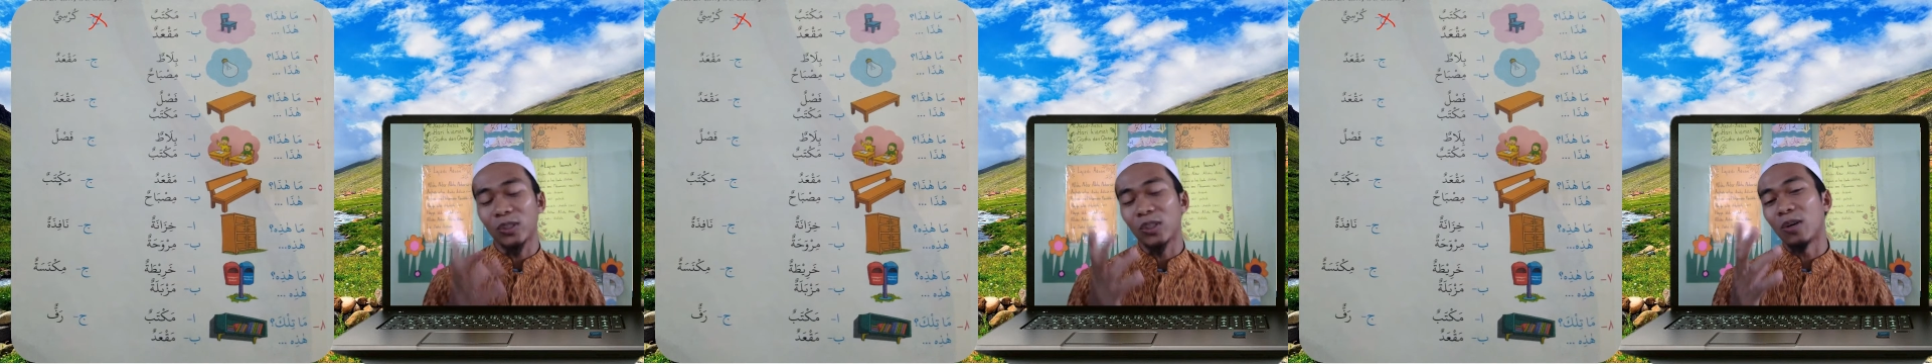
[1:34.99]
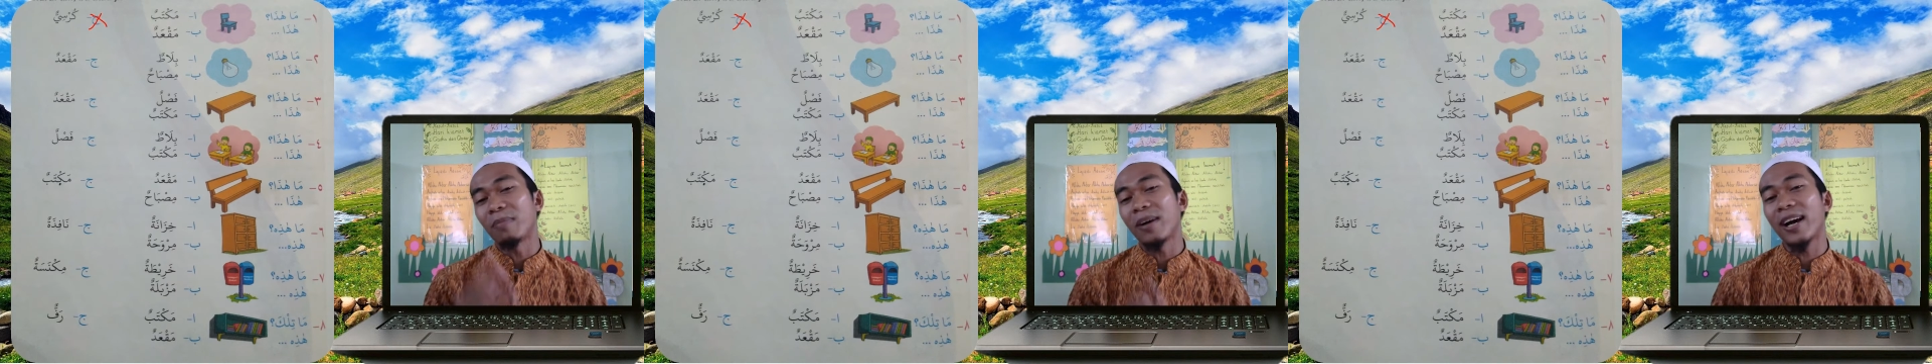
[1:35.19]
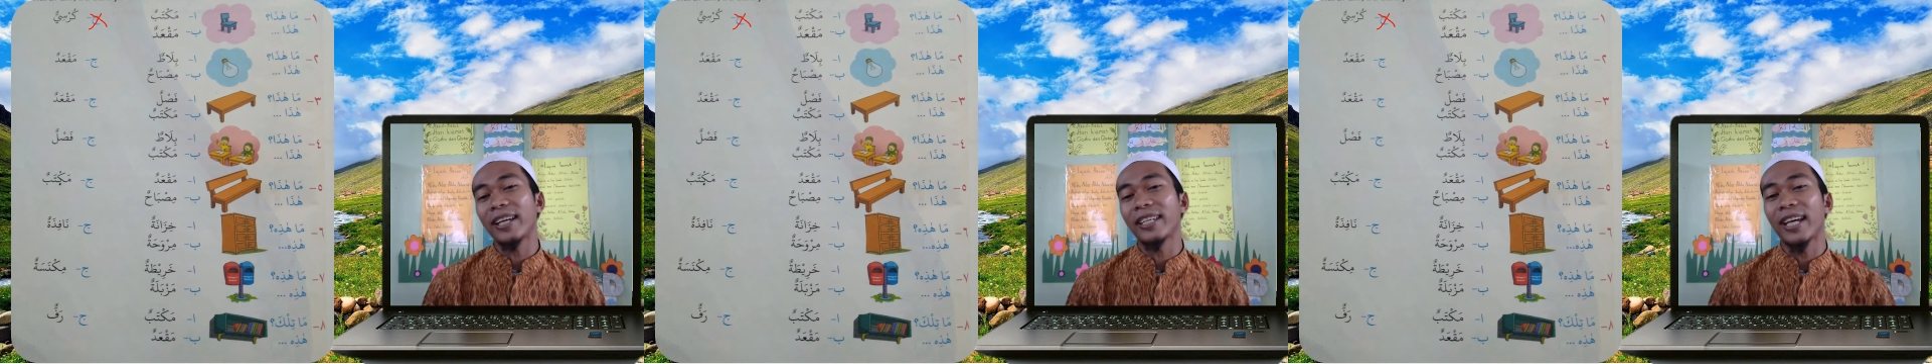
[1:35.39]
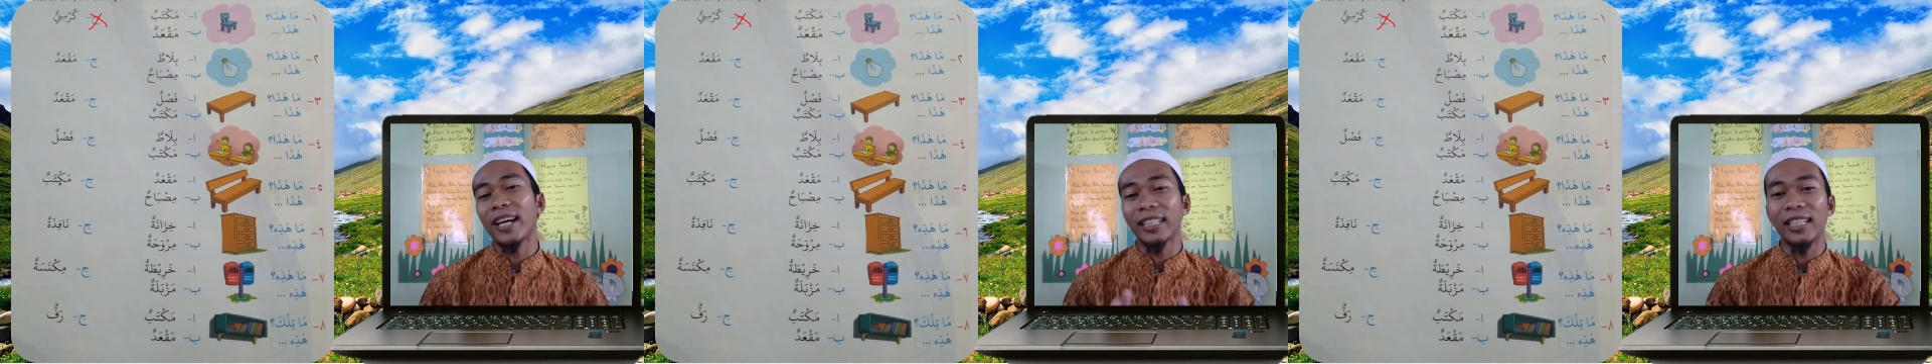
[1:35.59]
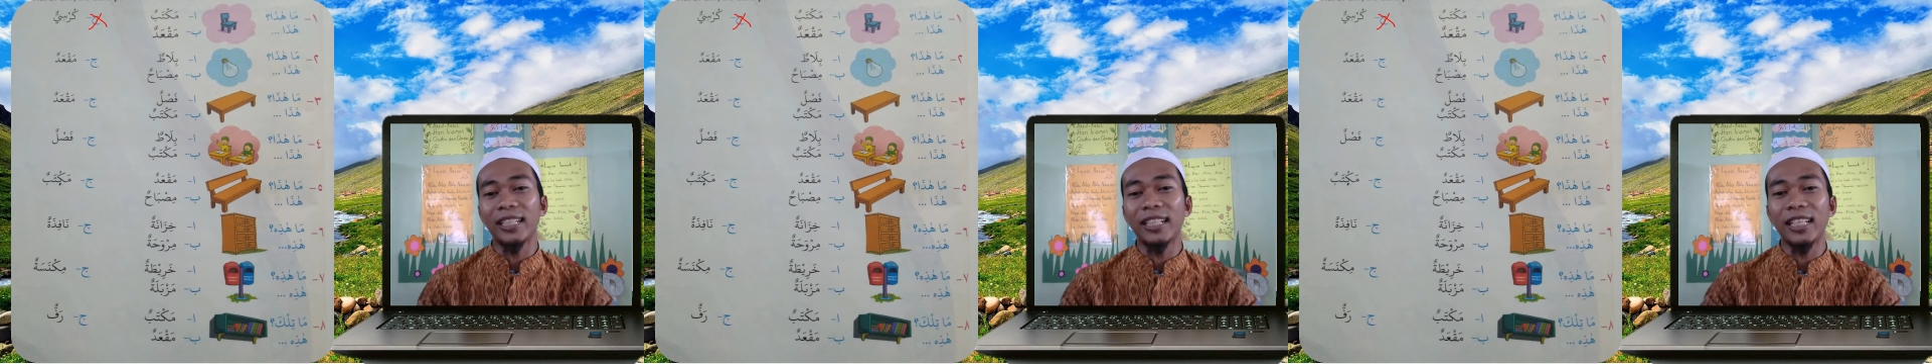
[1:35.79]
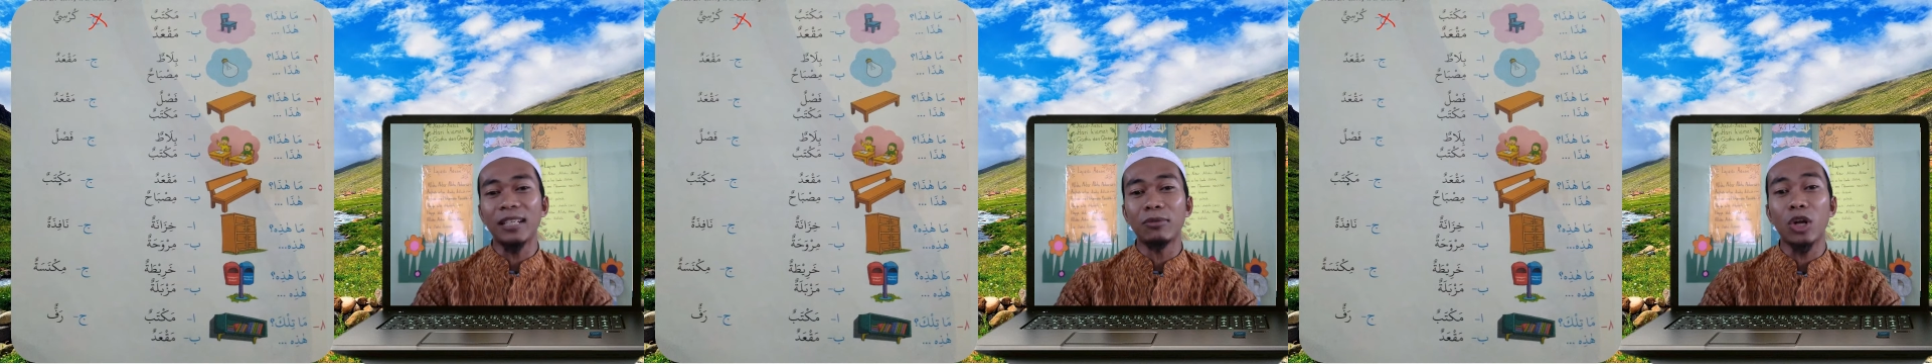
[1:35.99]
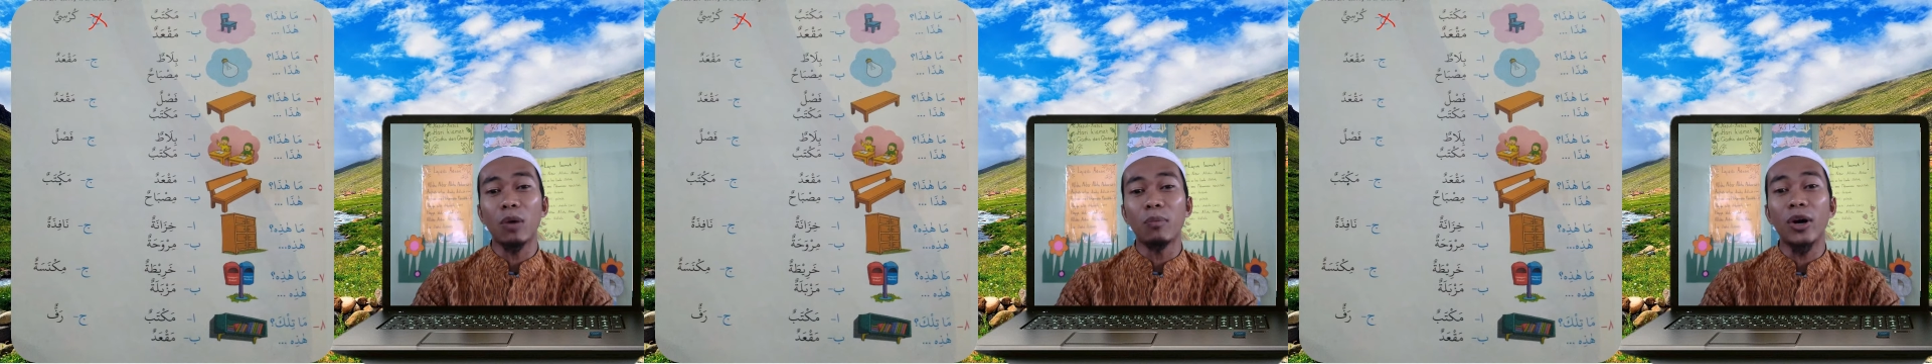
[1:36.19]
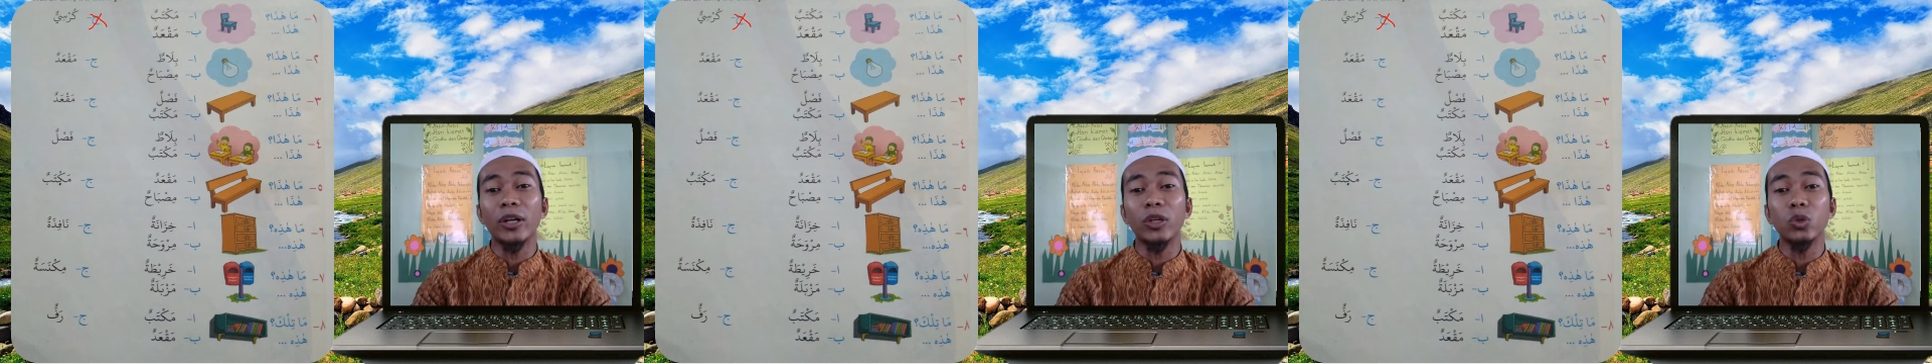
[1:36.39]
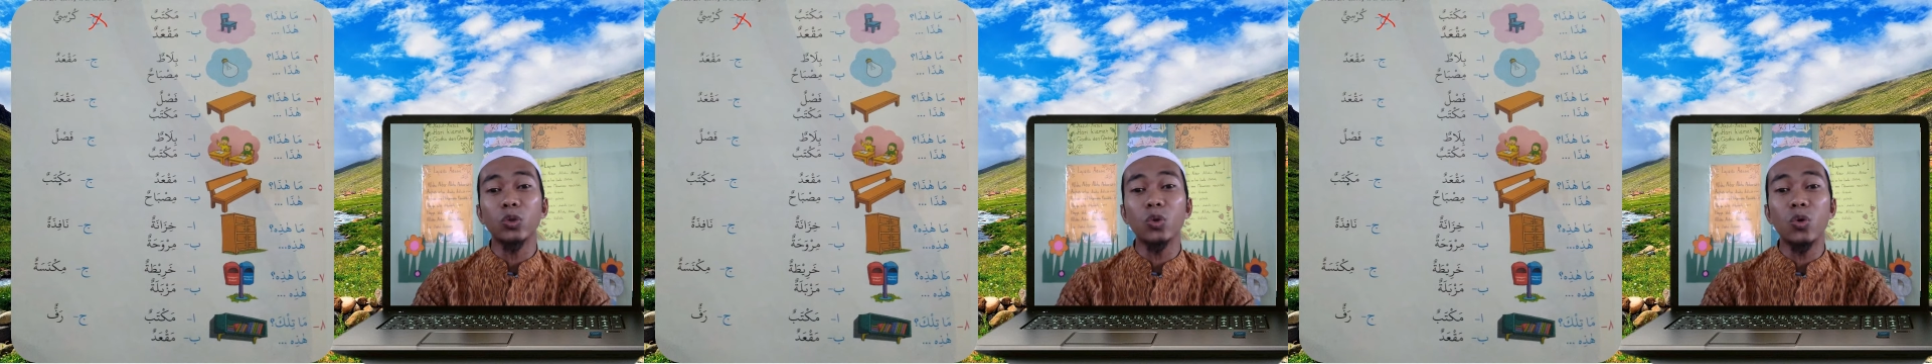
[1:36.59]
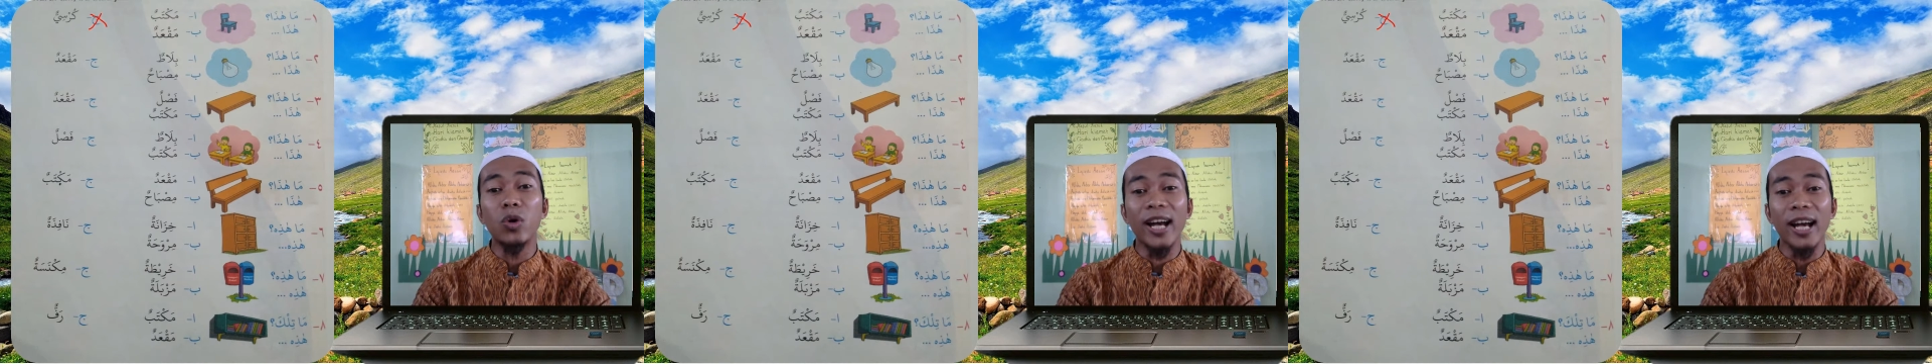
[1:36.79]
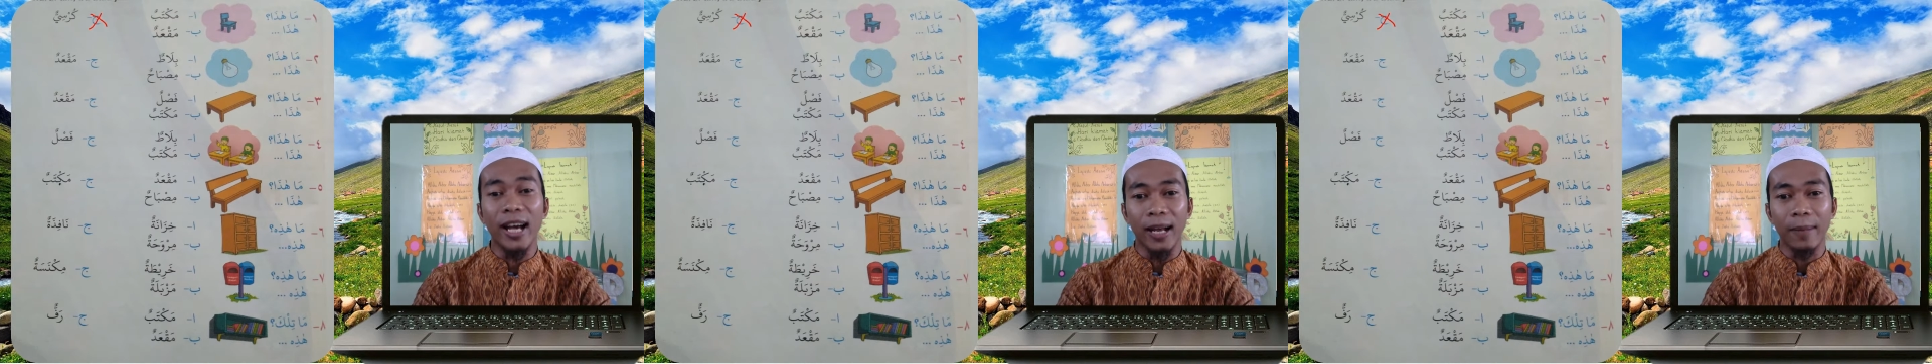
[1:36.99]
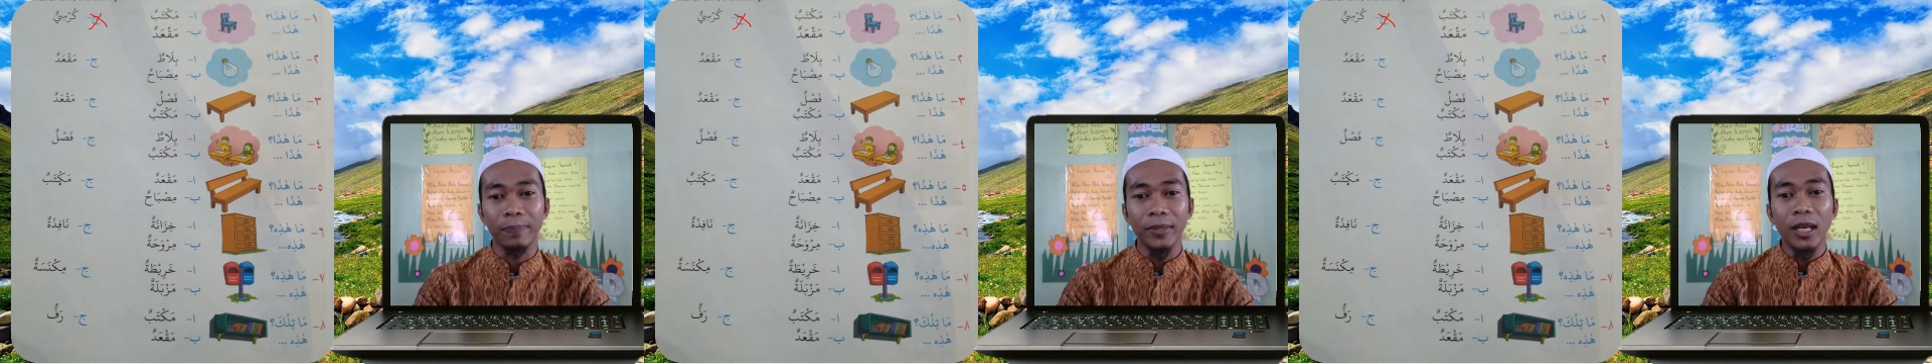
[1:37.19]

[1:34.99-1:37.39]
Coba yang ini nomor dua